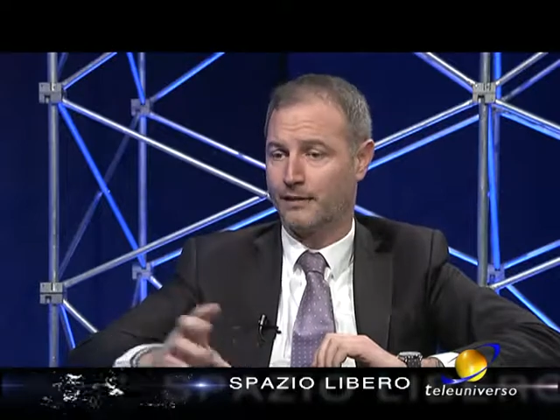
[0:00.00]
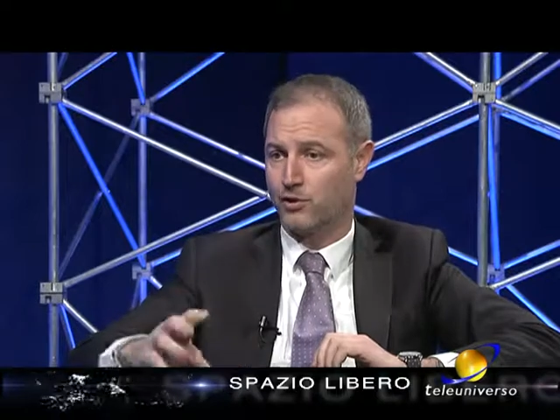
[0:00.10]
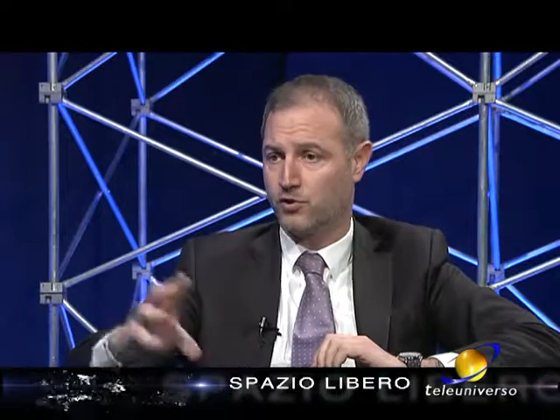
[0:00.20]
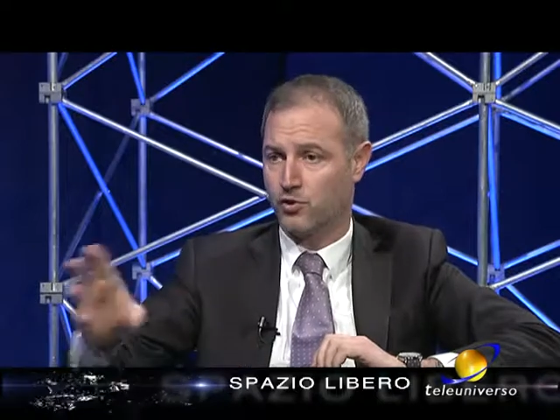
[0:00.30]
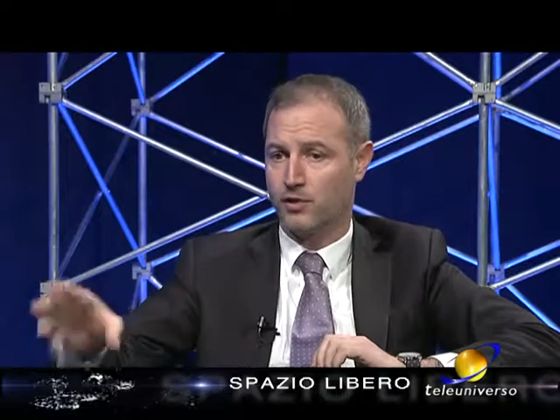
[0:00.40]
a San
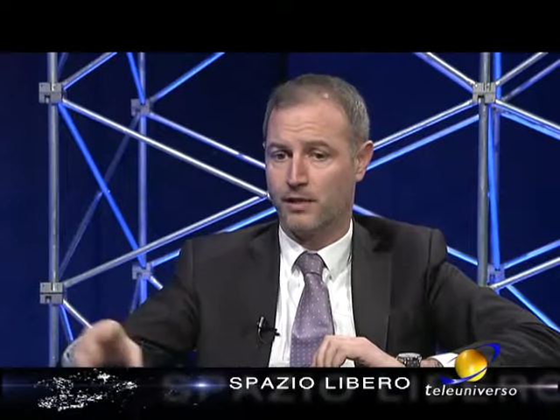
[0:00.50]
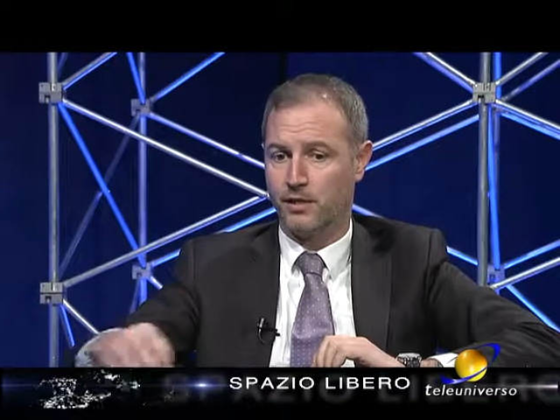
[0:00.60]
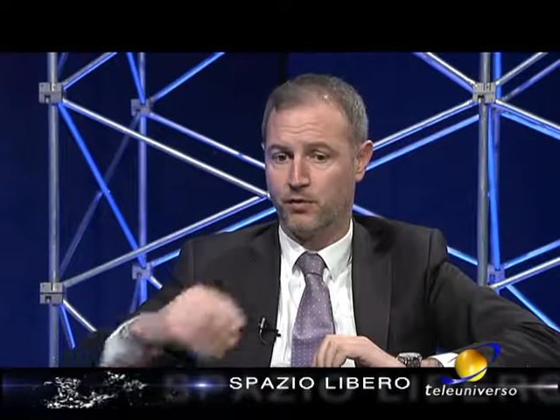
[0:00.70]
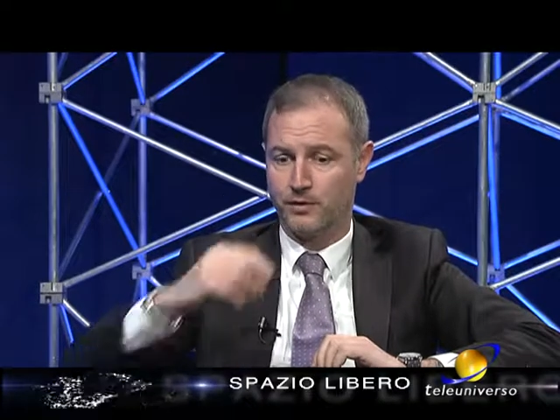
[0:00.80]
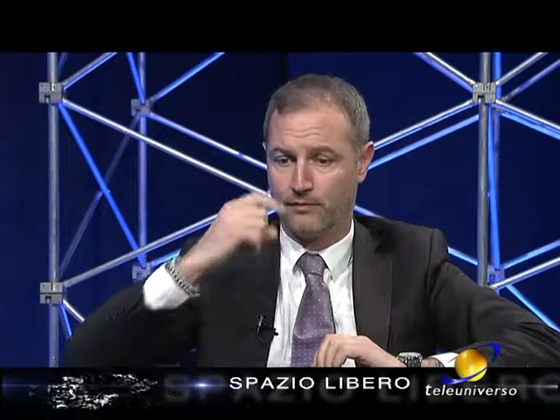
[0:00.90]
Giorgio Liri
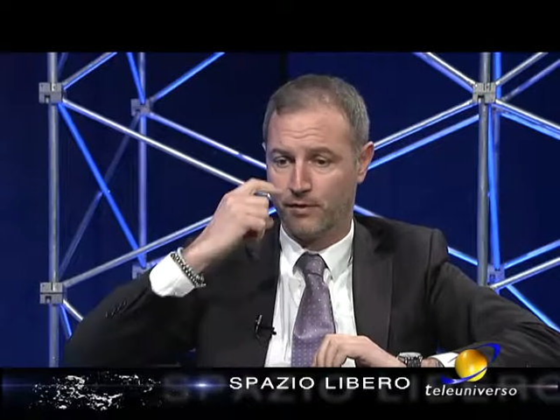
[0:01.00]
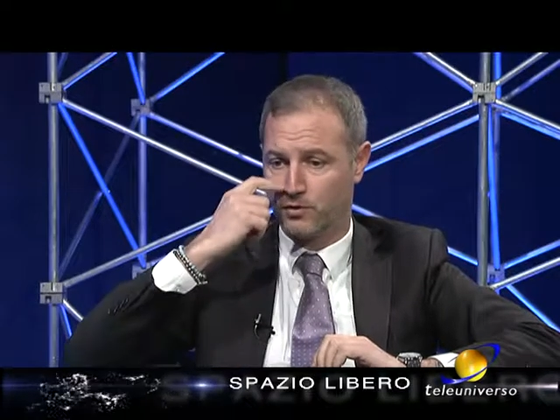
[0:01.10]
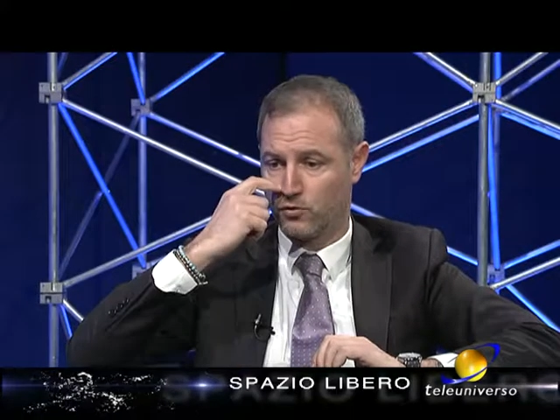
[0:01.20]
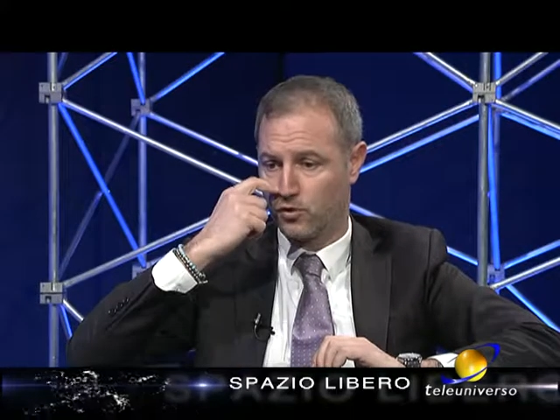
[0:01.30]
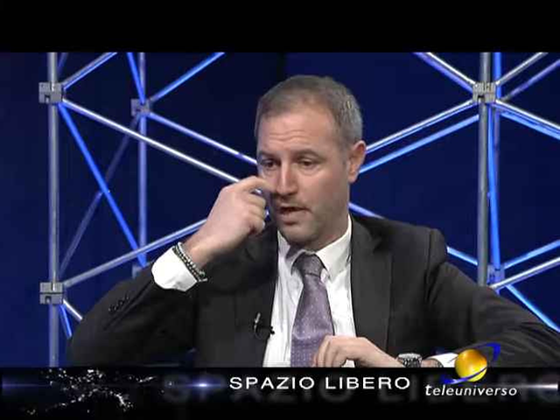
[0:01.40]
con i servizi
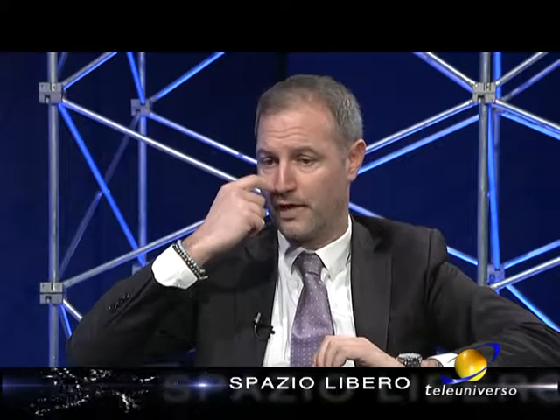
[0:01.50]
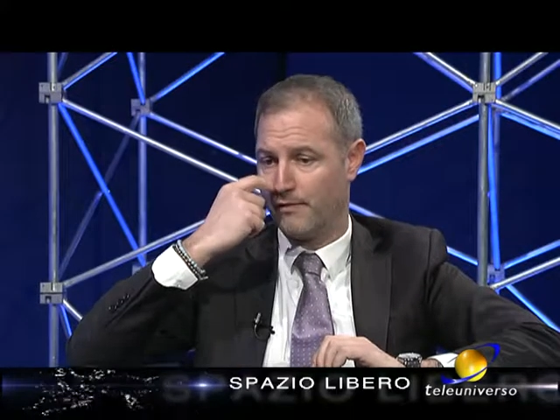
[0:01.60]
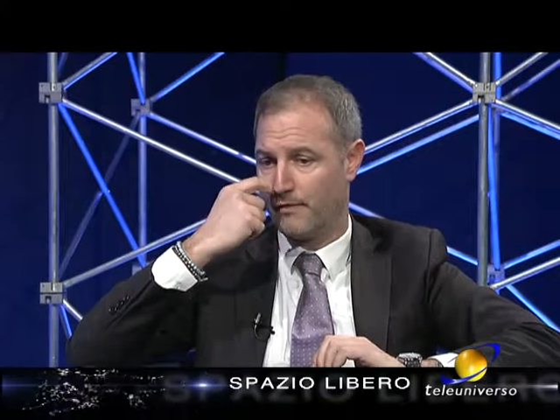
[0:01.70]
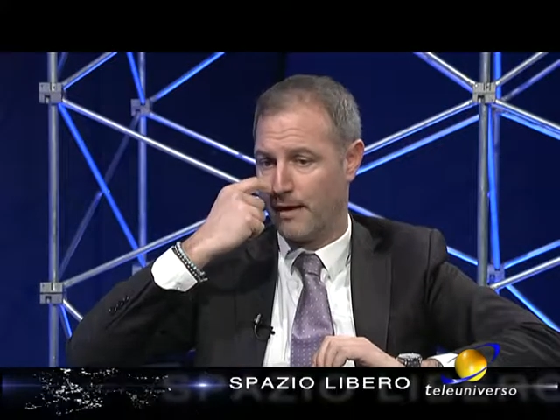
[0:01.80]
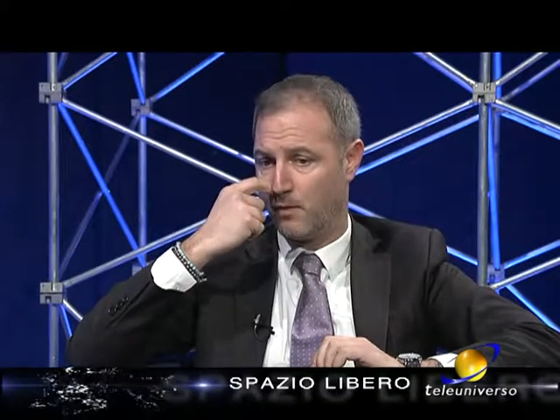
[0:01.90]
sociali
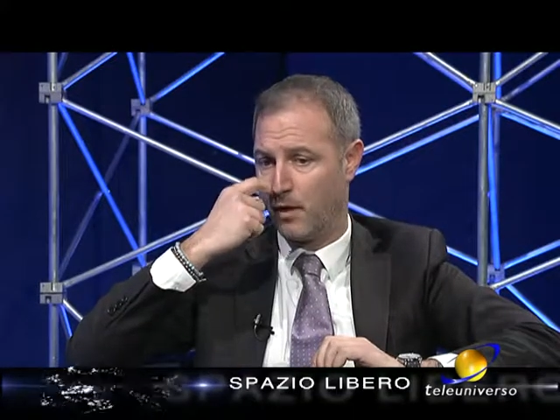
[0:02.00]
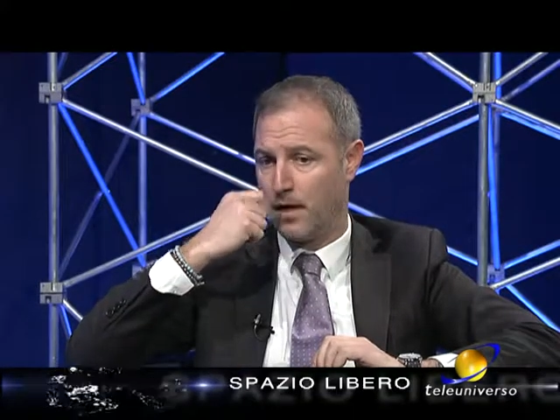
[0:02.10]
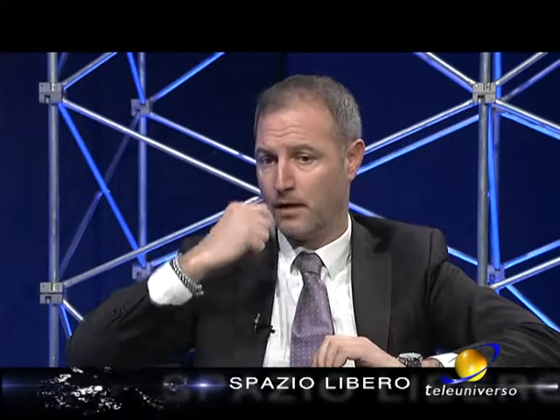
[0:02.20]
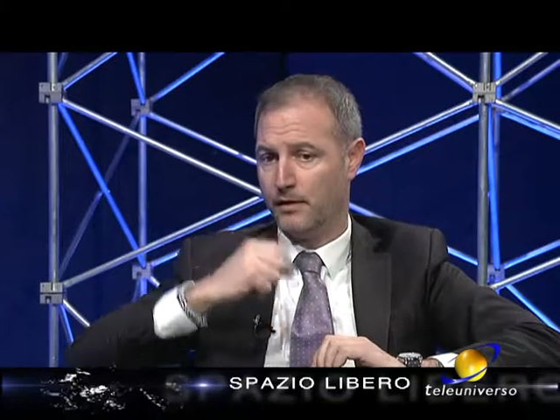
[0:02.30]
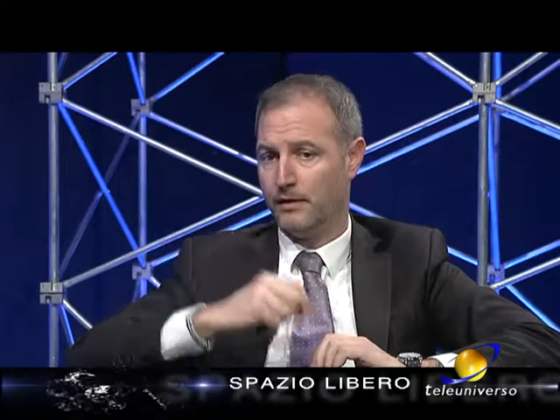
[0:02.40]
avevamo
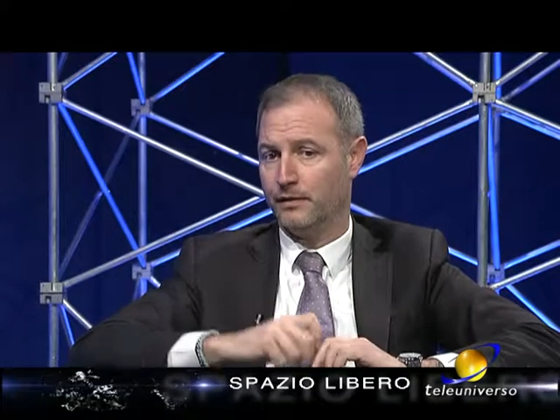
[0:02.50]
eh,